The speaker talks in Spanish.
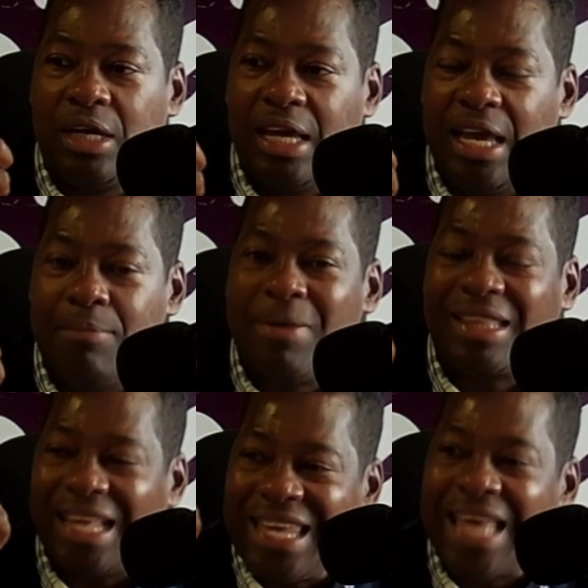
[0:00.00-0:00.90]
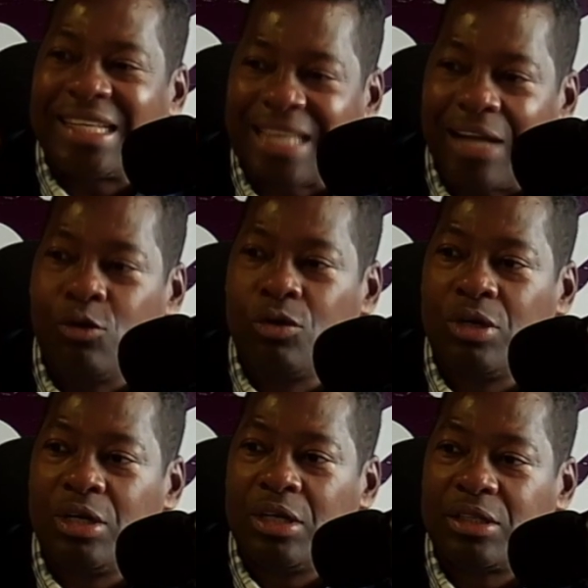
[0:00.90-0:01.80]
en materia de salud
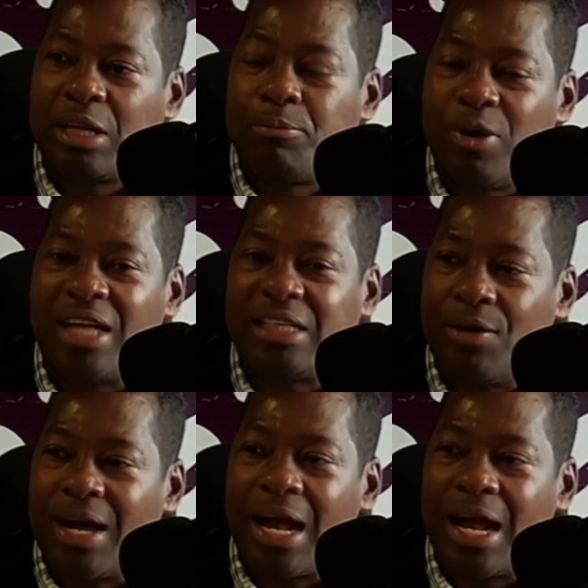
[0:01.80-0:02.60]
se puedan llevar a cabo